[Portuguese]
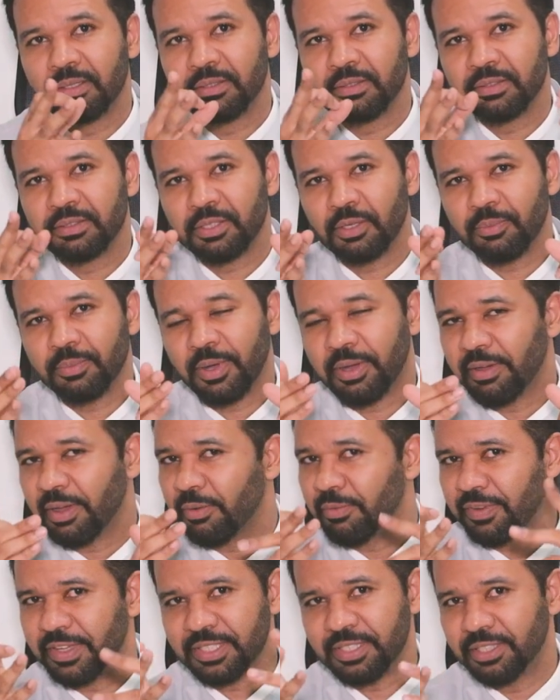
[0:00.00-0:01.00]
São uma, é
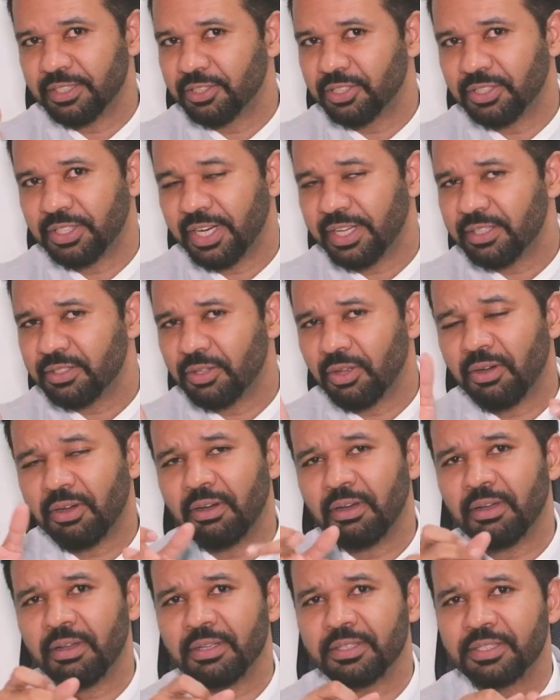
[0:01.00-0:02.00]
uma vacina de três
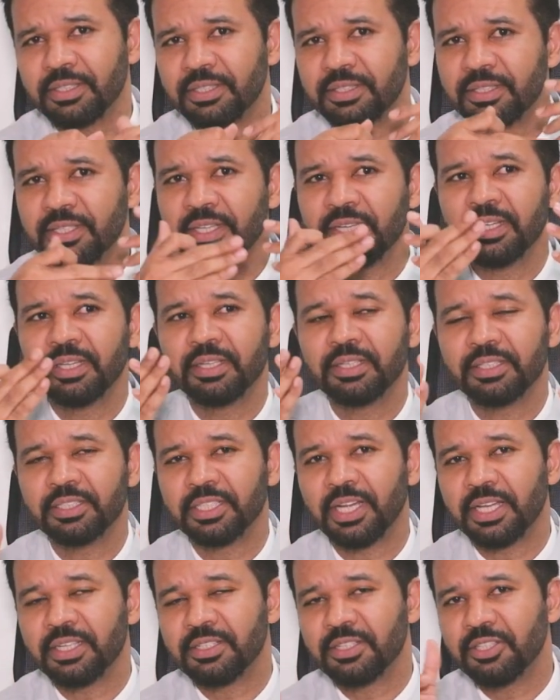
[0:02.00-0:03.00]
doses,
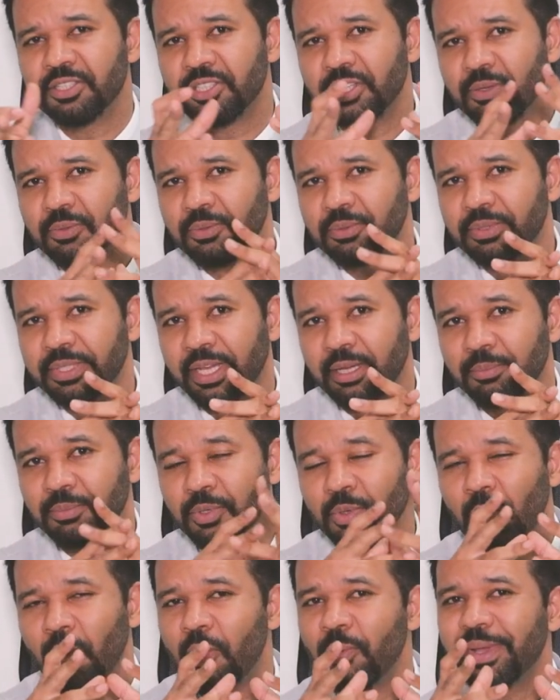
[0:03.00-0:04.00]
já existe há algum tempo.
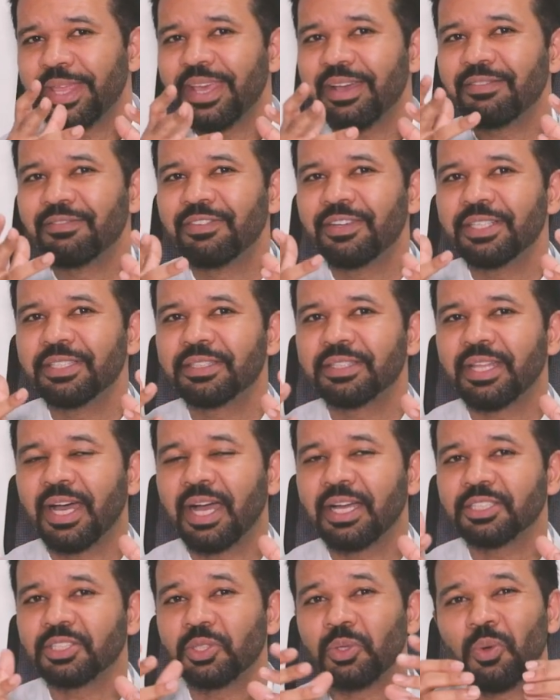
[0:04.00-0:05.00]
Qual que é a
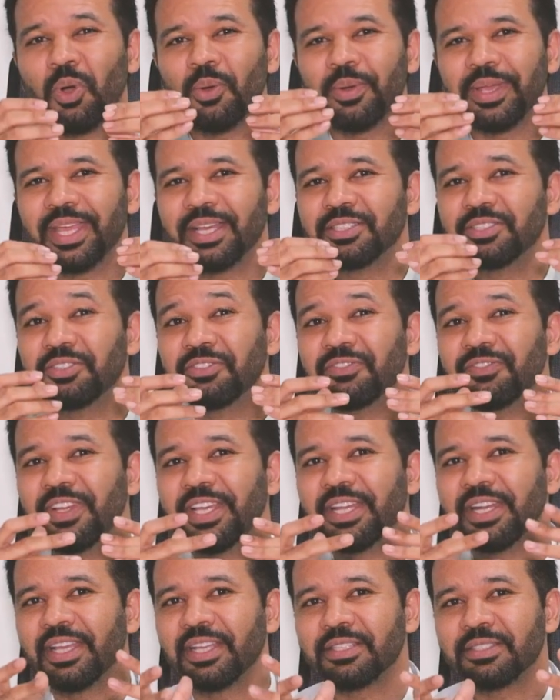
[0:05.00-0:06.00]
vantagem? Qual que é a
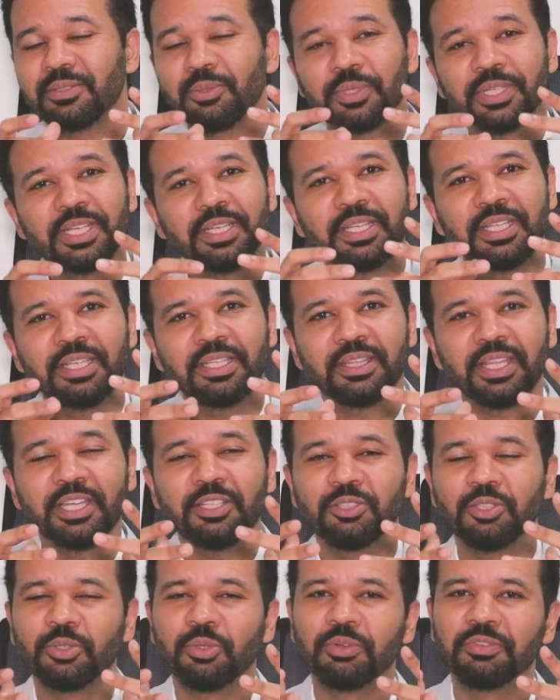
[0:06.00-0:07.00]
diferença? O que, que tem
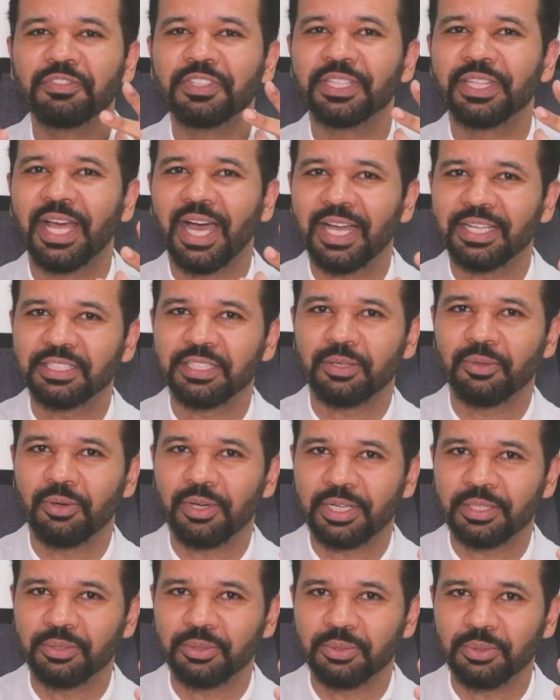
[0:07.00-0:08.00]
de novidade
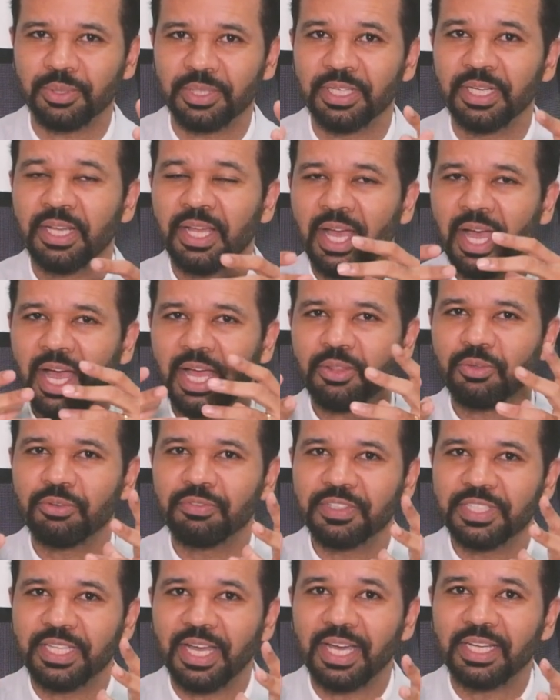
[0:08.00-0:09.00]
agora, doutor? A
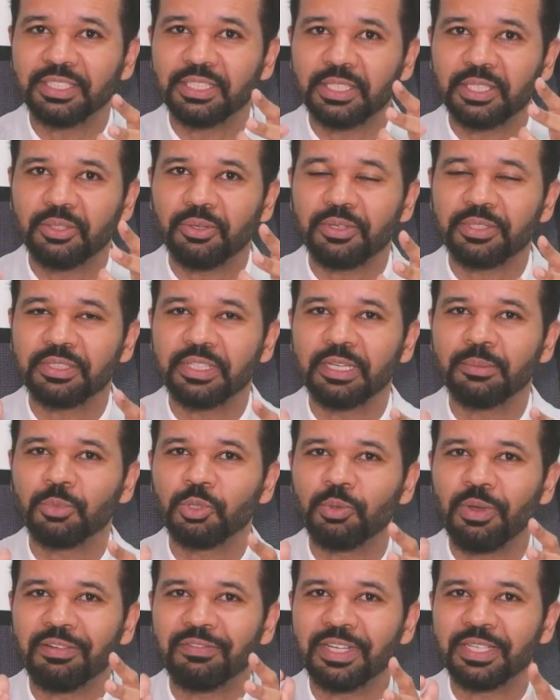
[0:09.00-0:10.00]
novidade é que nós temos
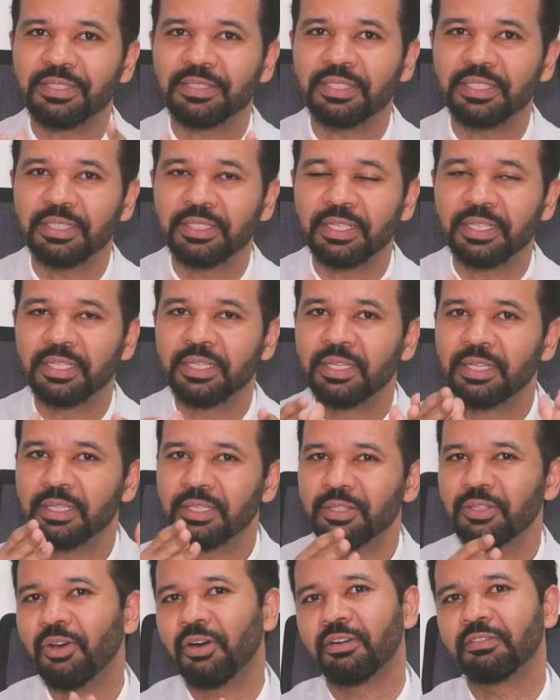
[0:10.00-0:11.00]
uma vacina
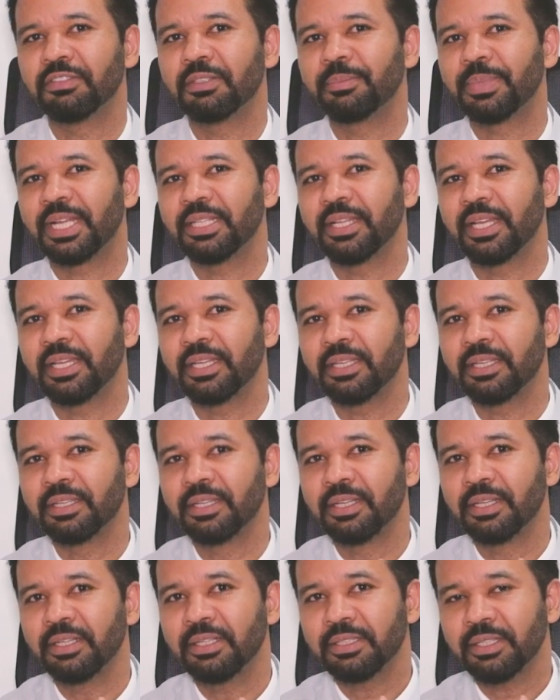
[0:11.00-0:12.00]
nova para dengue,
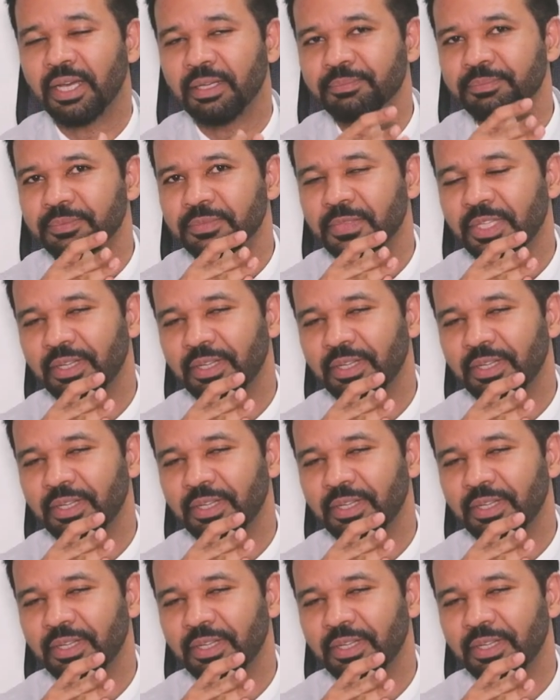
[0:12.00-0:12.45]
tá?